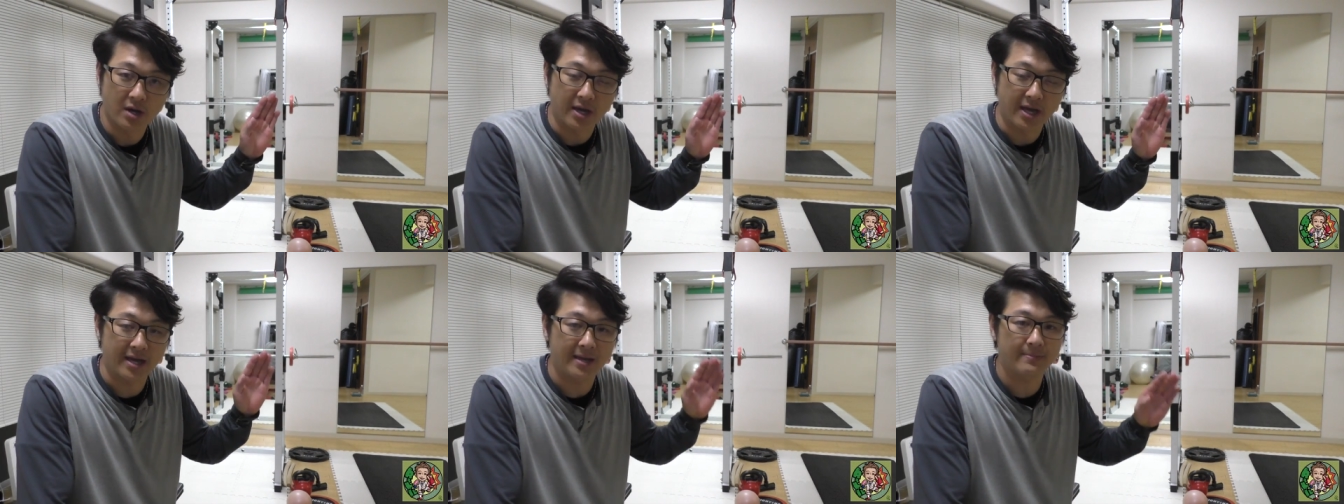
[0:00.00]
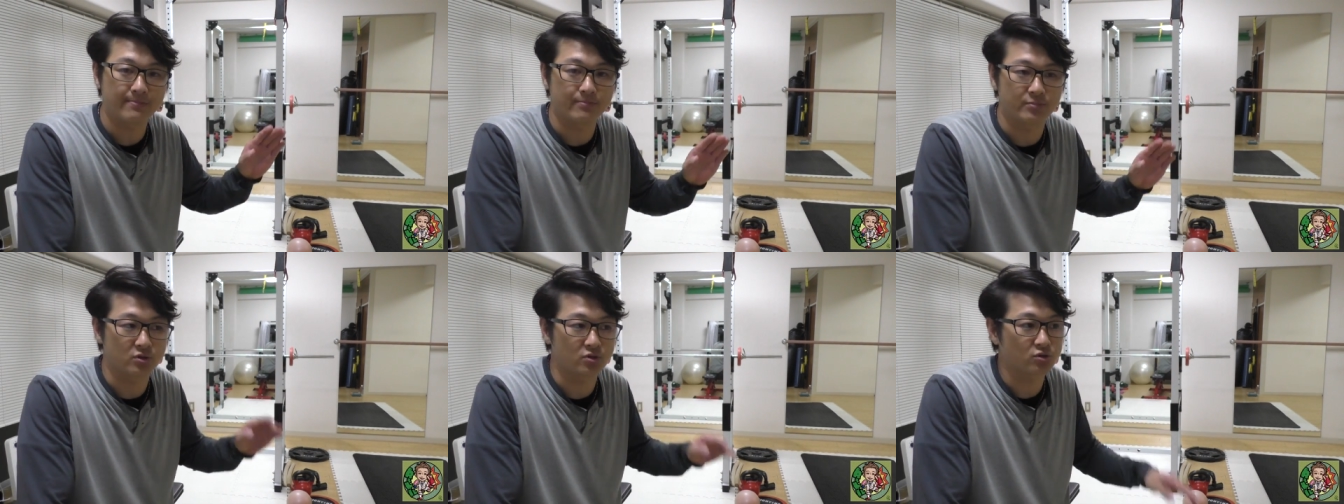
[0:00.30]

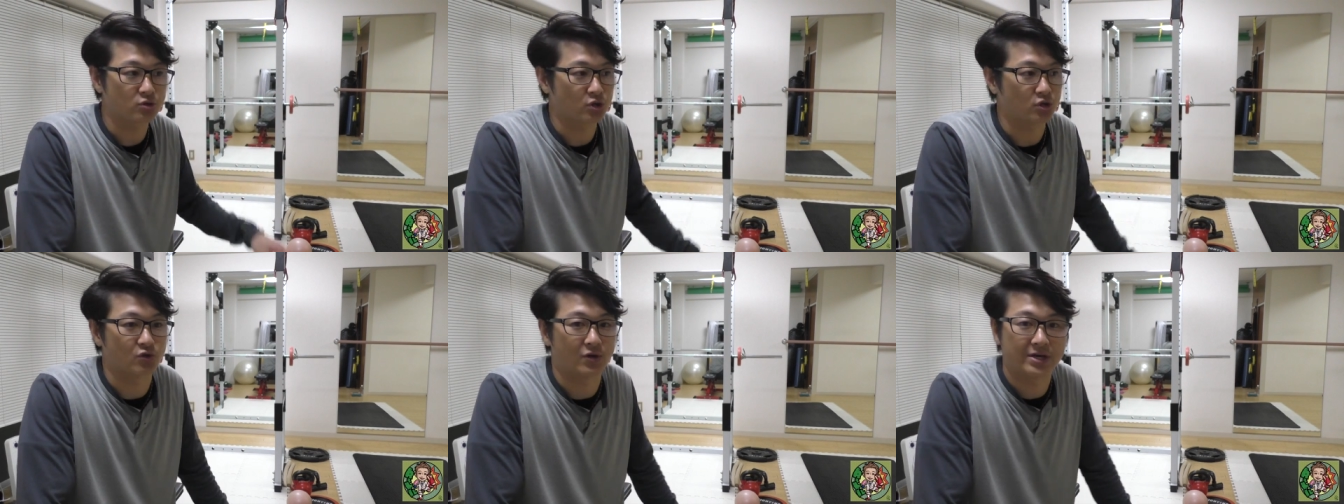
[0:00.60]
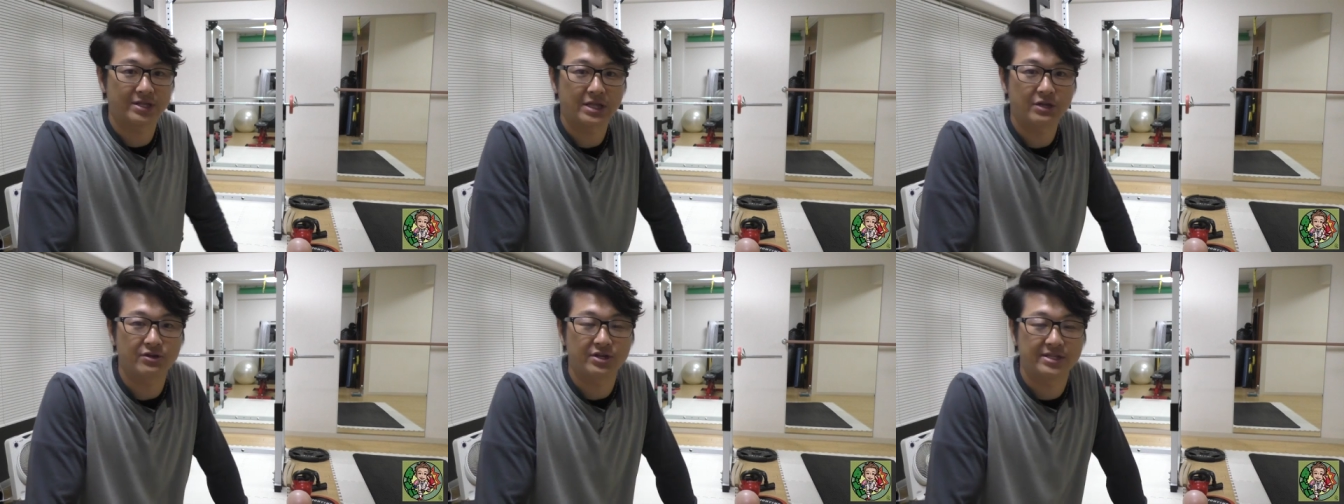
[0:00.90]
塩分というのは
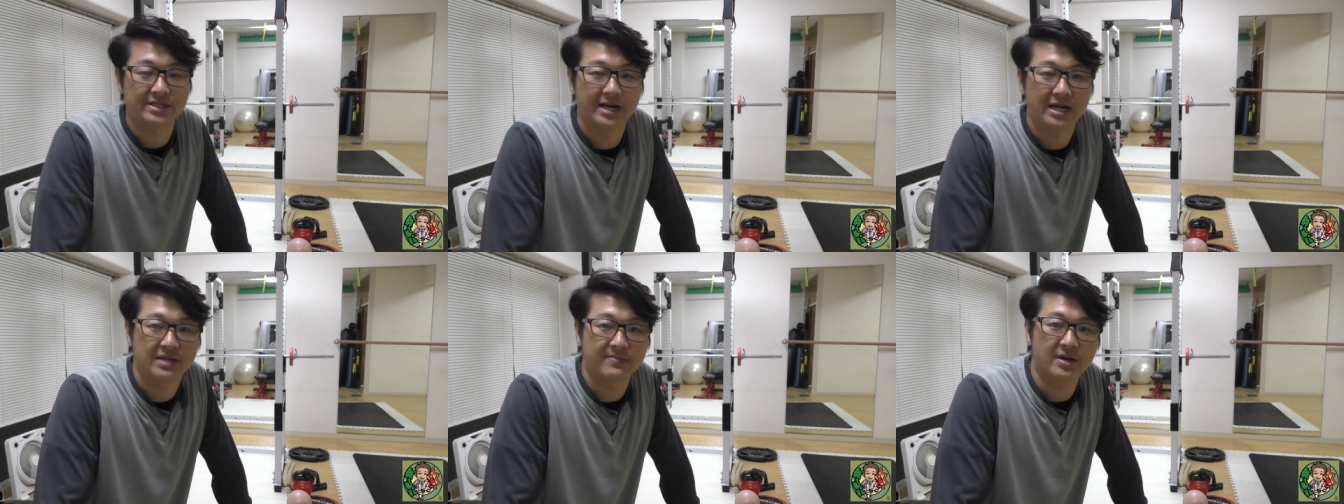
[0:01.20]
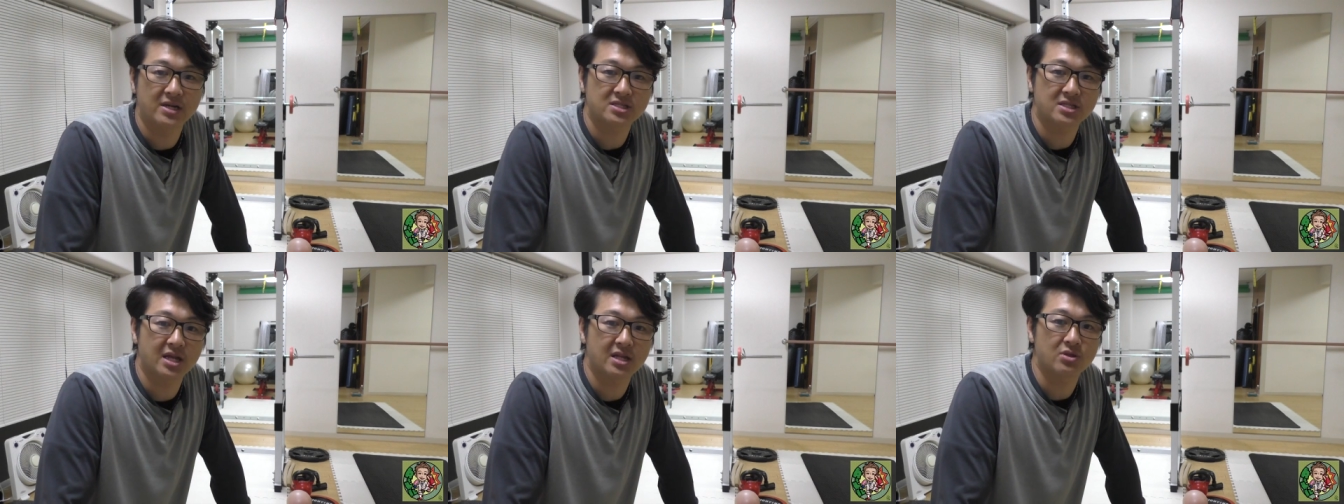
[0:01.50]
エネルギーになり
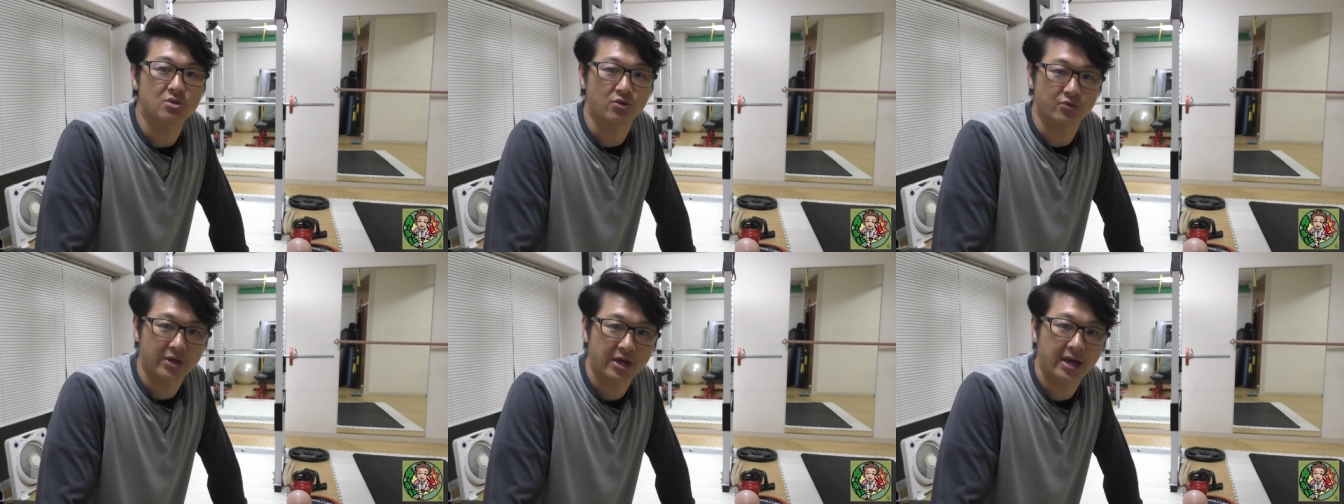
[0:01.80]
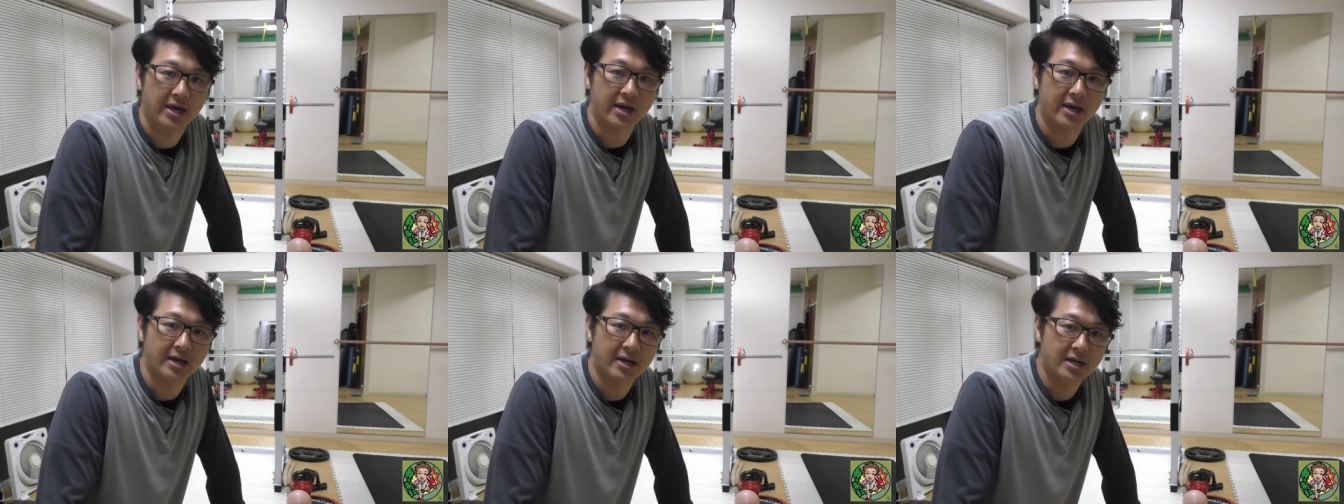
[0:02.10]
ませんの
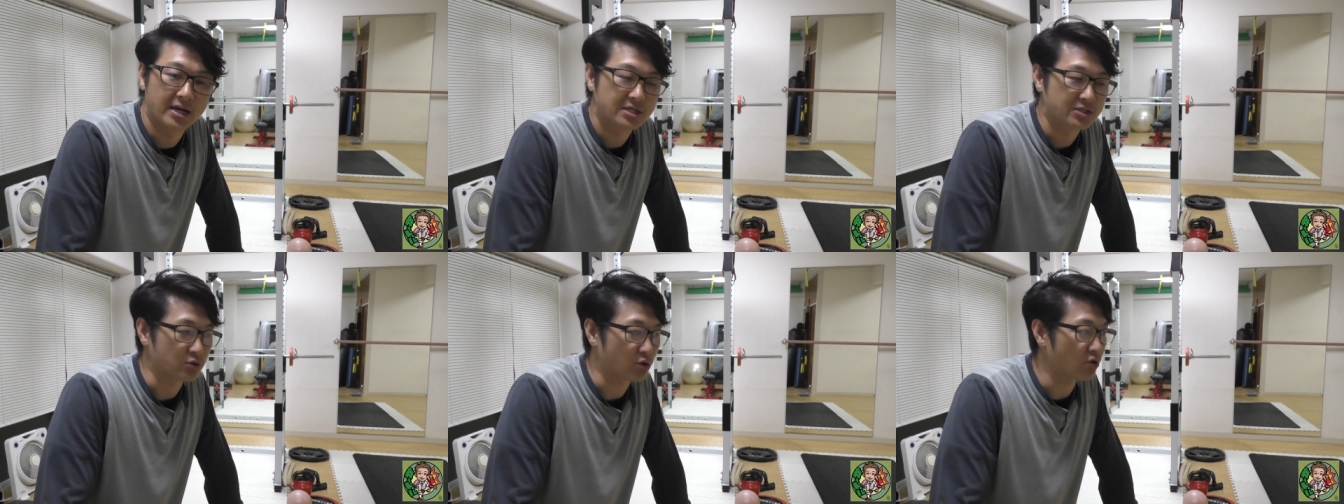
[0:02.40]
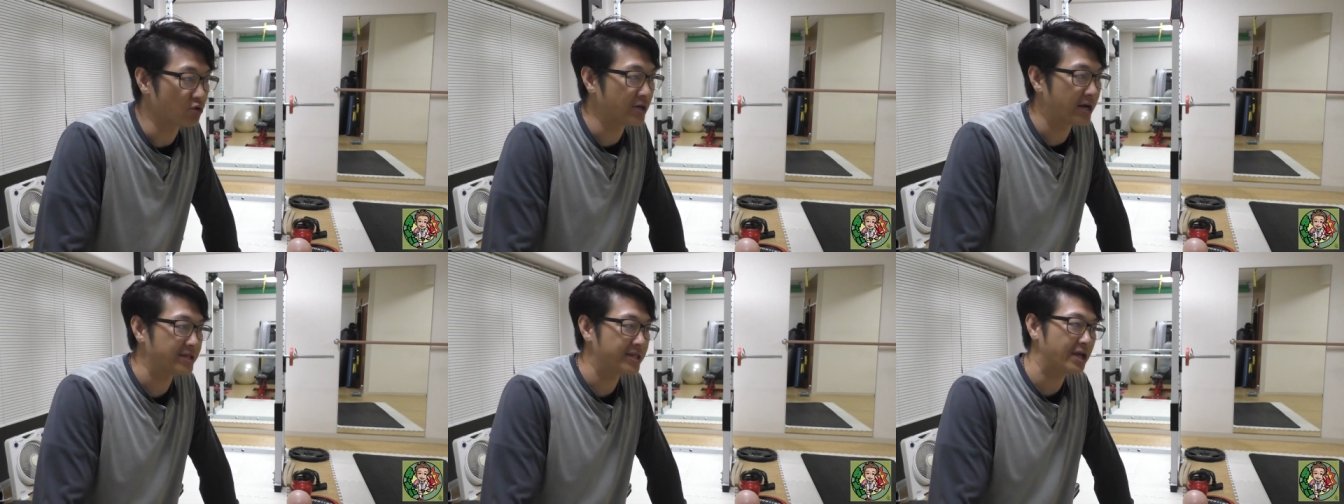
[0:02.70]
で、そ
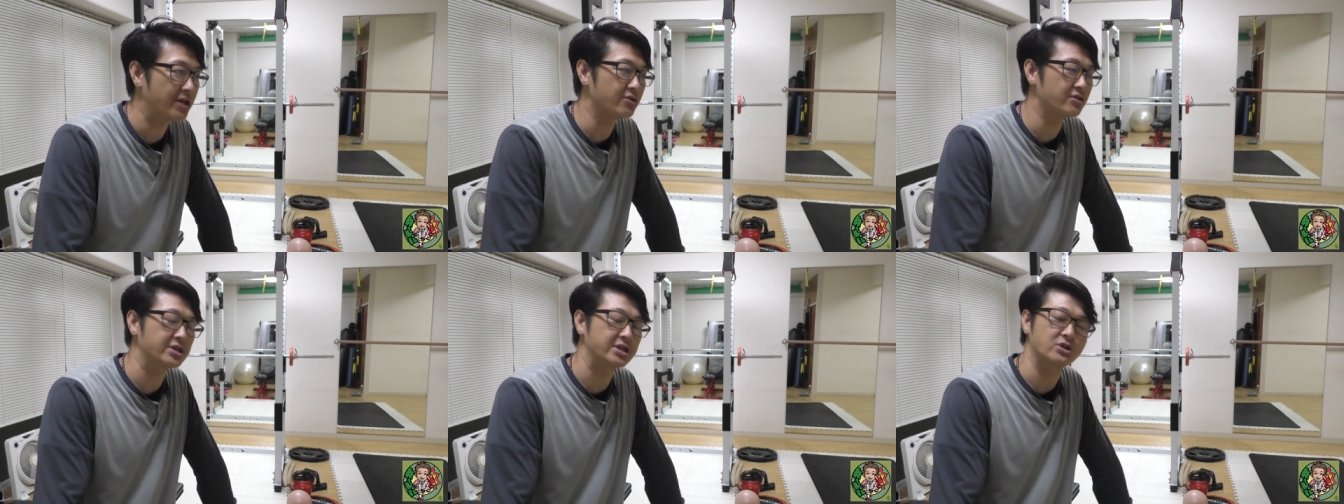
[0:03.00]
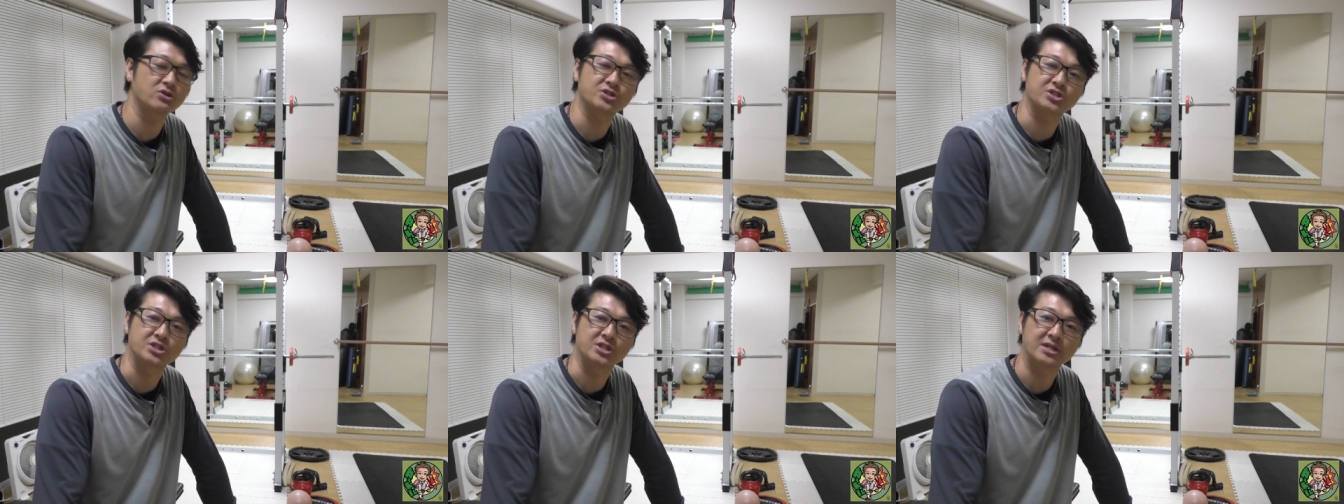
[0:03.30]
この
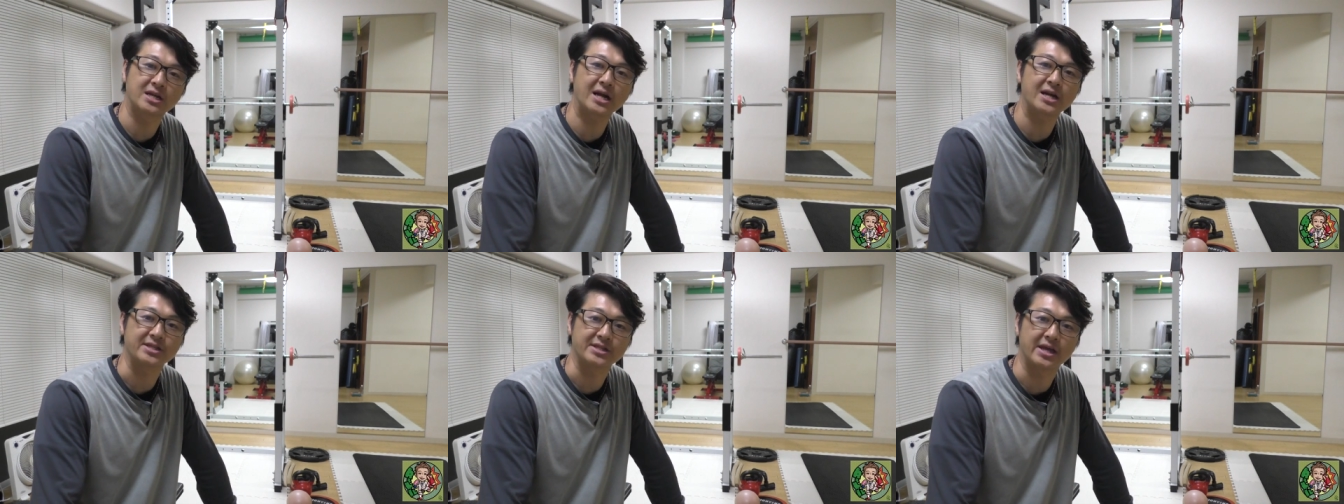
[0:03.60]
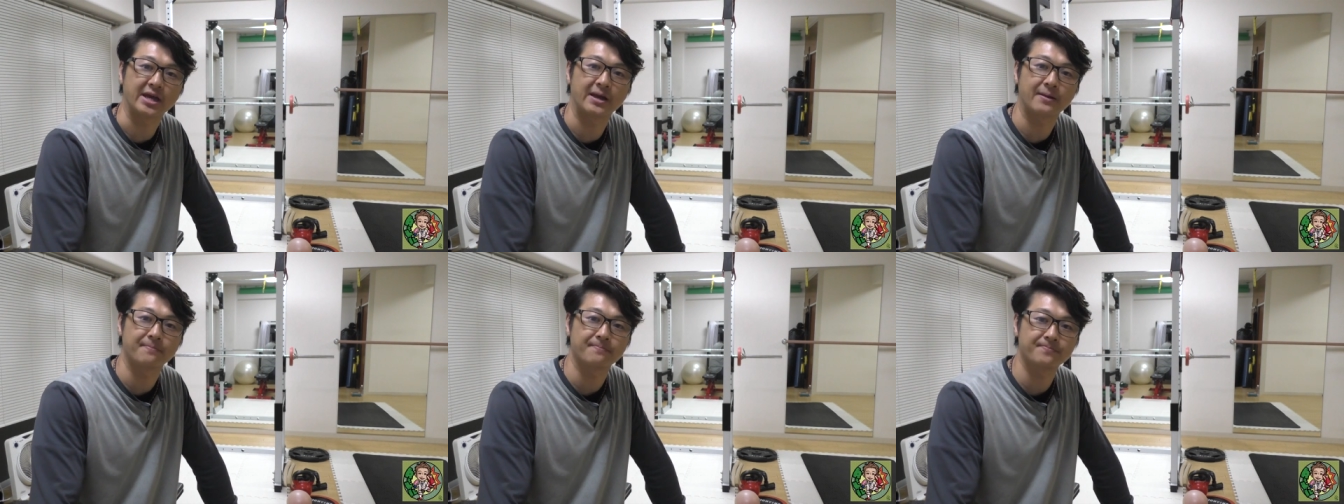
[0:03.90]
エネルギーをしっかり
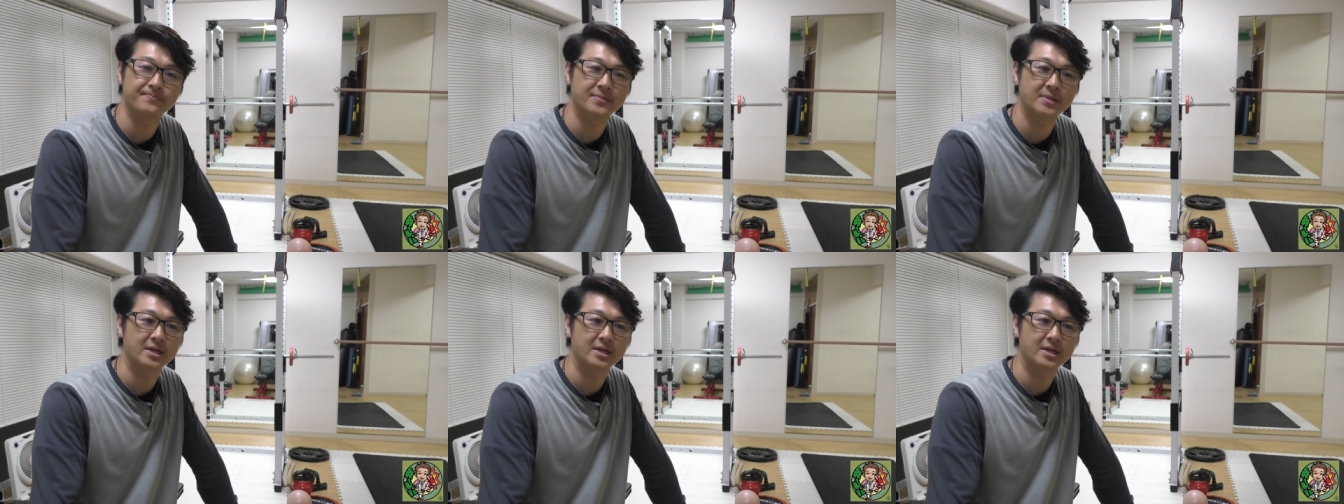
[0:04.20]
ね、